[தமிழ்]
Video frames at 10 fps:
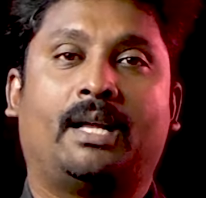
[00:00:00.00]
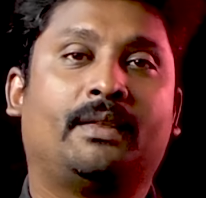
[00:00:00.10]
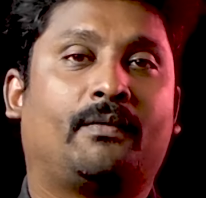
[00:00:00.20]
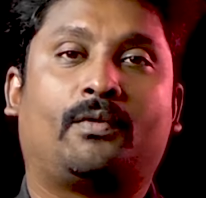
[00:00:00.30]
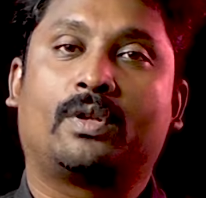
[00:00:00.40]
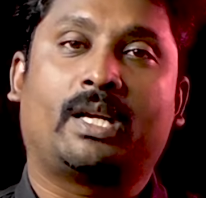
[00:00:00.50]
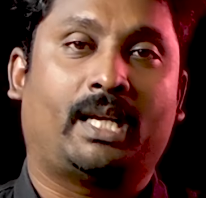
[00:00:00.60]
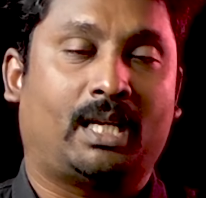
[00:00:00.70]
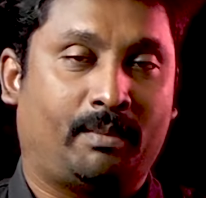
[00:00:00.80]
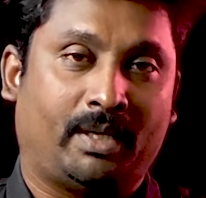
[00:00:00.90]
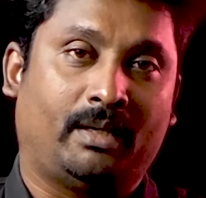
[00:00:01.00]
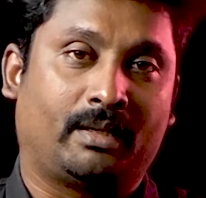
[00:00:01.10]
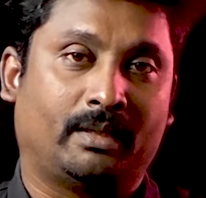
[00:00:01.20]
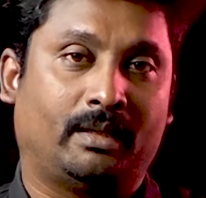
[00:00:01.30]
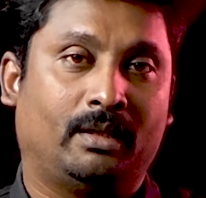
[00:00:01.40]
அந்த ஃபோன் தான் எல்லாமே
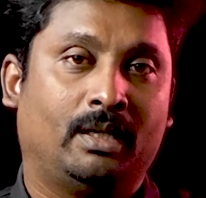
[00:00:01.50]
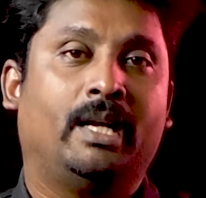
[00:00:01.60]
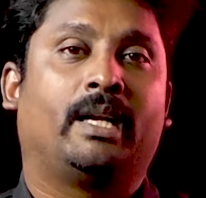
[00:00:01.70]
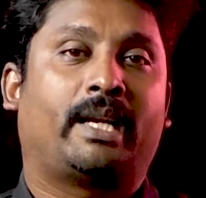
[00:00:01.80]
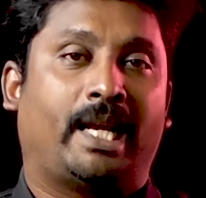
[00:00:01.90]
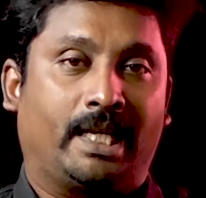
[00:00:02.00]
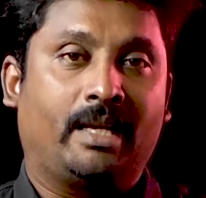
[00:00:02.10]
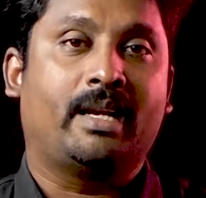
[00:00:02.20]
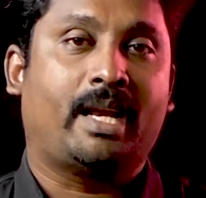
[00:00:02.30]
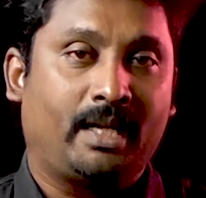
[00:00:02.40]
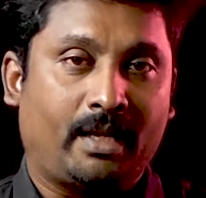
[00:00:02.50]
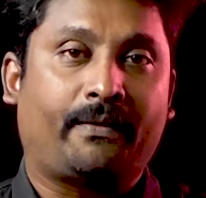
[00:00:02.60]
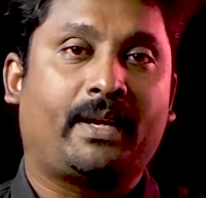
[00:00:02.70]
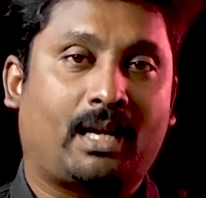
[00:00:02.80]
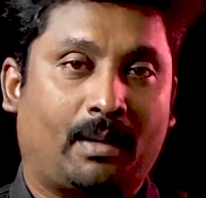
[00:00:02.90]
இருந்தது நைன்டீன் நைன்டி
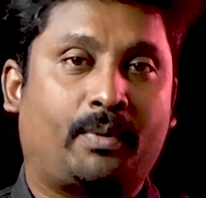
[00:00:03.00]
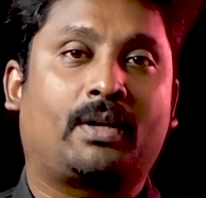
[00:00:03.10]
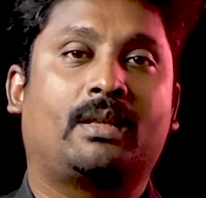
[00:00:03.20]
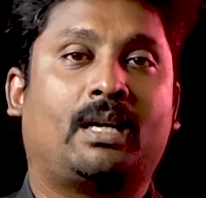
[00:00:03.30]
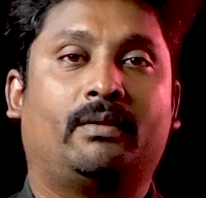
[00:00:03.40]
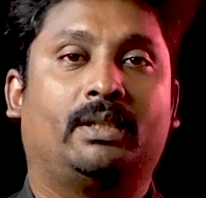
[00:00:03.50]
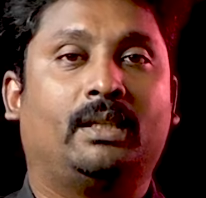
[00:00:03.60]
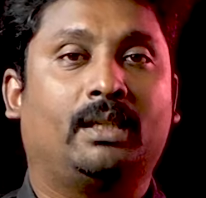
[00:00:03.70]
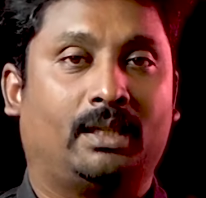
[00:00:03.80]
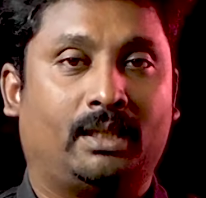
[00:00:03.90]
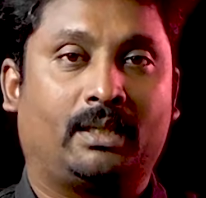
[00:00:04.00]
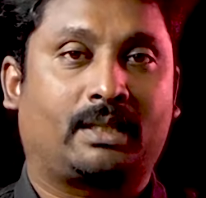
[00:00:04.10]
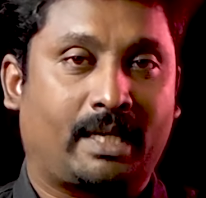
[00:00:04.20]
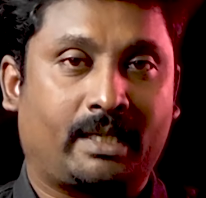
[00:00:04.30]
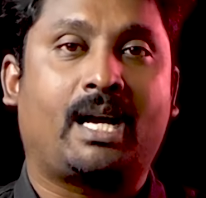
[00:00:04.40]
ஃபைவ்க்கு அப்புறம் தான் வந்து
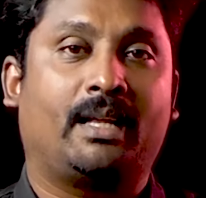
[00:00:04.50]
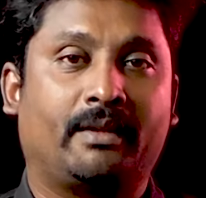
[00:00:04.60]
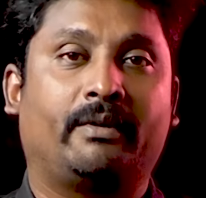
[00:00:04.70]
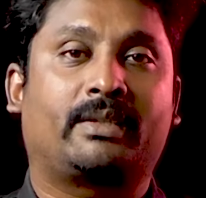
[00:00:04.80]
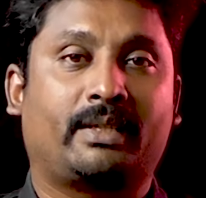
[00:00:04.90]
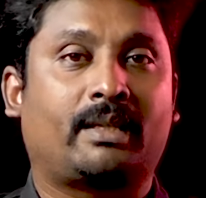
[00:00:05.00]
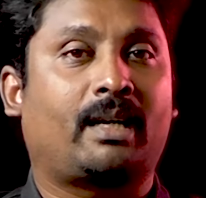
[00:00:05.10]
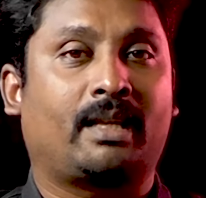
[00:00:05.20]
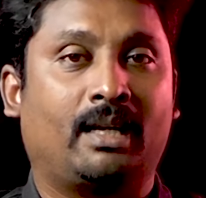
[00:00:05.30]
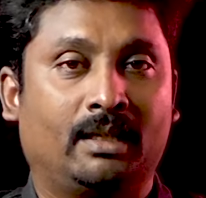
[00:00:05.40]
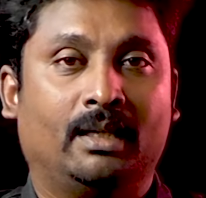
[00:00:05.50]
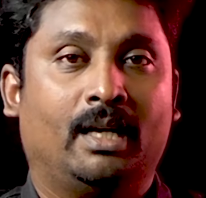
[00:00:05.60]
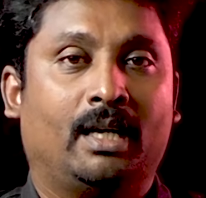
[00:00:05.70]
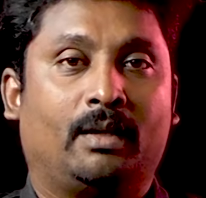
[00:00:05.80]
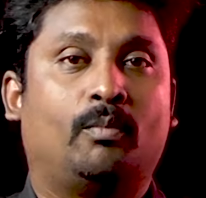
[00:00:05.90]
கரெக்டாக அந்த வருஷத்தில் தான்
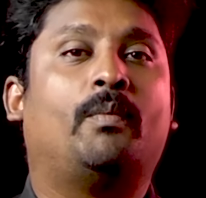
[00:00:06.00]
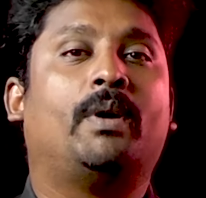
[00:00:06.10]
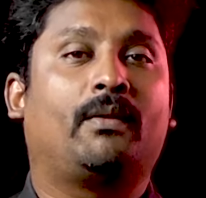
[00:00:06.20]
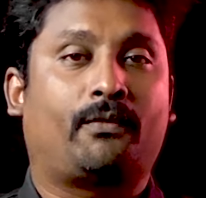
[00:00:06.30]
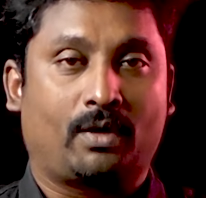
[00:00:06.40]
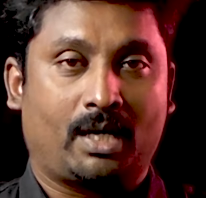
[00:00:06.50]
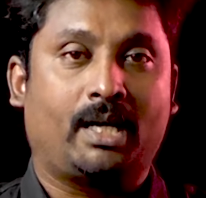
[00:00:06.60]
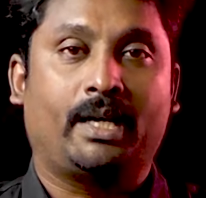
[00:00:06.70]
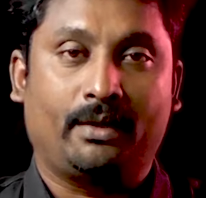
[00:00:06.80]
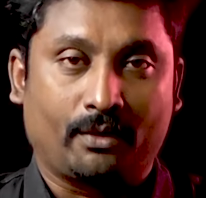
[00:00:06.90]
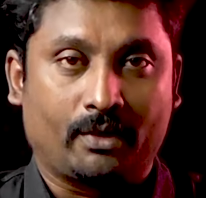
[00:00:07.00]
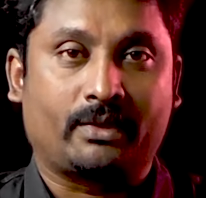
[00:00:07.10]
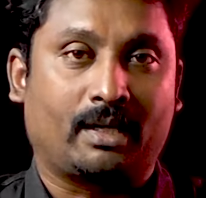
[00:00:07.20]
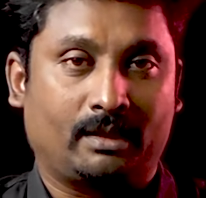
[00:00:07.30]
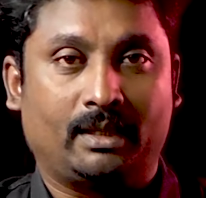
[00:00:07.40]
மொபைல் ஃபோன்லாம்
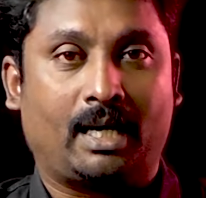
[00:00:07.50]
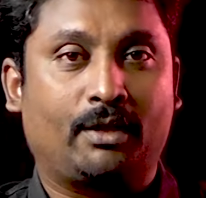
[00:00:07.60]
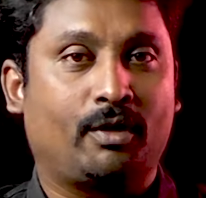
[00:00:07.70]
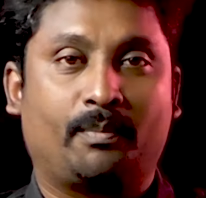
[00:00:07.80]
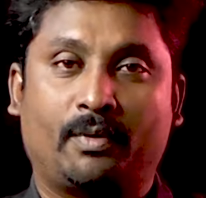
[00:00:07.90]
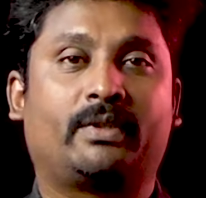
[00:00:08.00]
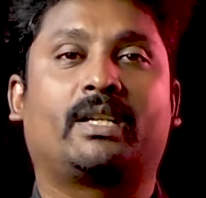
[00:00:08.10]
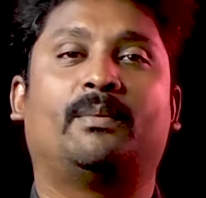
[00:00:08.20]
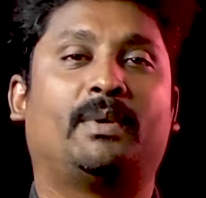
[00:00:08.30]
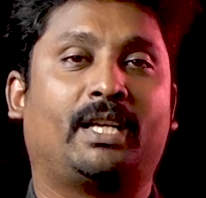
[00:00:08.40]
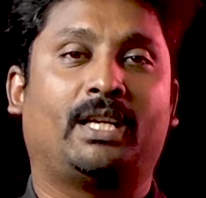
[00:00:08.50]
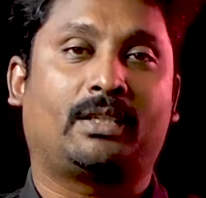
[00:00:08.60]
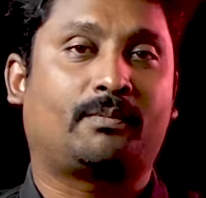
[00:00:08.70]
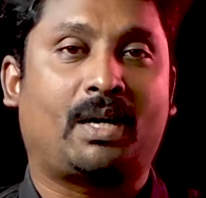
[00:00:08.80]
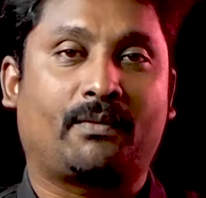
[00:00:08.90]
இன்ட்ரடியூஸ் ஆகுது அதுவும் இப்போ வச்சுருக்க மாதிரி
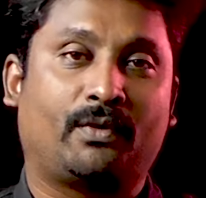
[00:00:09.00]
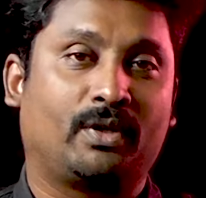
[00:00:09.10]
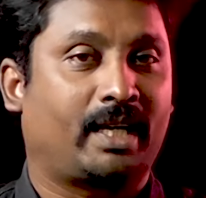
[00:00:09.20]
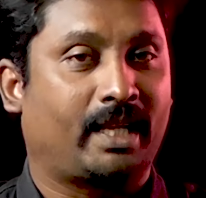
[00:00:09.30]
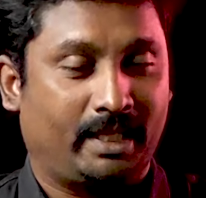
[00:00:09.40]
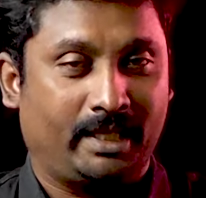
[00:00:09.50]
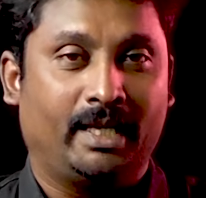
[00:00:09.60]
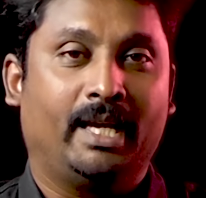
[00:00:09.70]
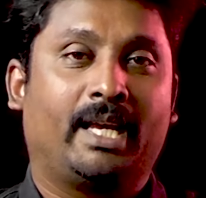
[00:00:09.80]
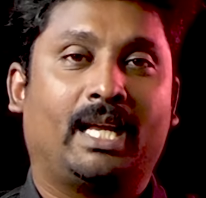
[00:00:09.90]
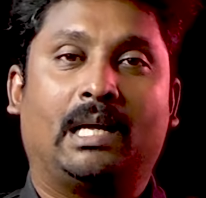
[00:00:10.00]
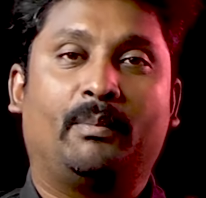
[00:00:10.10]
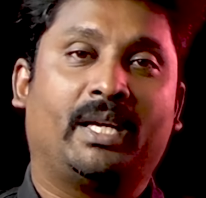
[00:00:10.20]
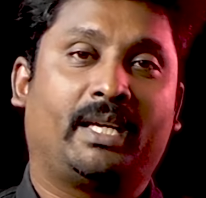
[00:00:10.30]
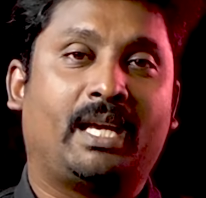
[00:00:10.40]
ஸ்மார்ட் ஃபோன் கிடையாது
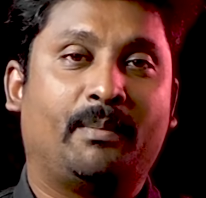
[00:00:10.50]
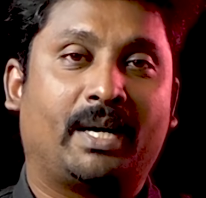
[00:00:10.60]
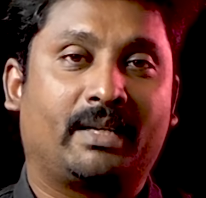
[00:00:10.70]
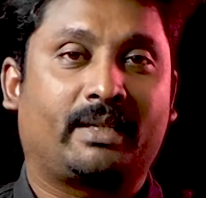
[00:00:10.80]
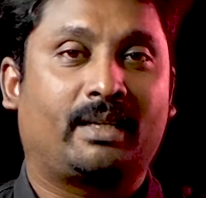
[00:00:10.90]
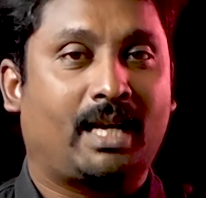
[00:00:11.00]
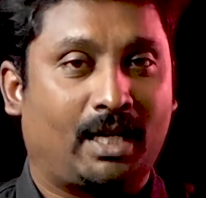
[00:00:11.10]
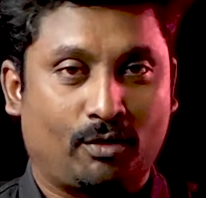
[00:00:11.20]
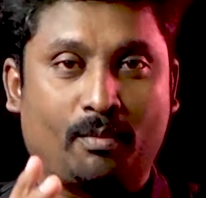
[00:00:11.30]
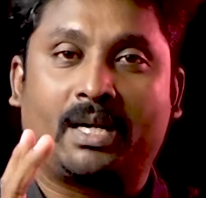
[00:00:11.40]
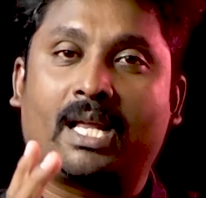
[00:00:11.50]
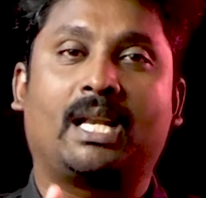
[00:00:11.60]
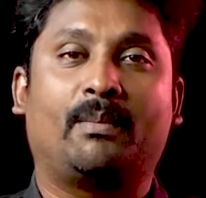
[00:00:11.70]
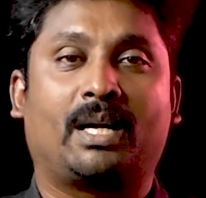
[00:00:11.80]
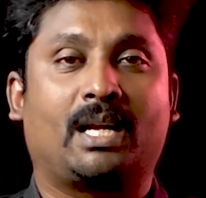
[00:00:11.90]
எல்லாமே கீபேட் செட்டு தான் அதுவும்
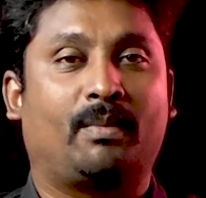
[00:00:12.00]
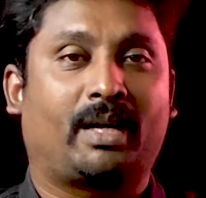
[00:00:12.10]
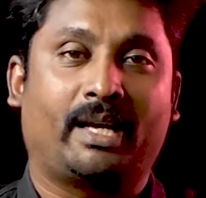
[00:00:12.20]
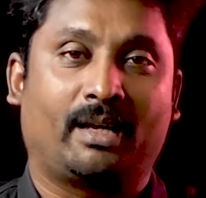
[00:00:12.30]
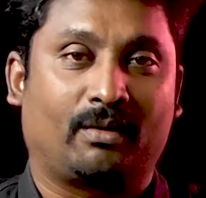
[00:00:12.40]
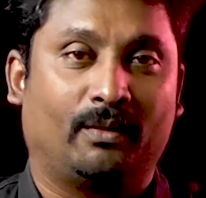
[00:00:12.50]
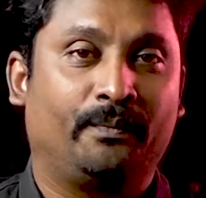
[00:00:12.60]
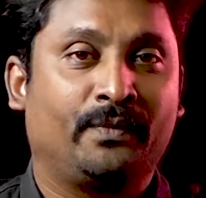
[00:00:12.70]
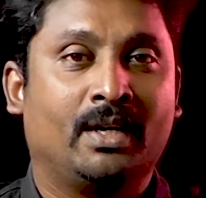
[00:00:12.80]
நல்லா மண்டை மண்டையாக இருக்கும்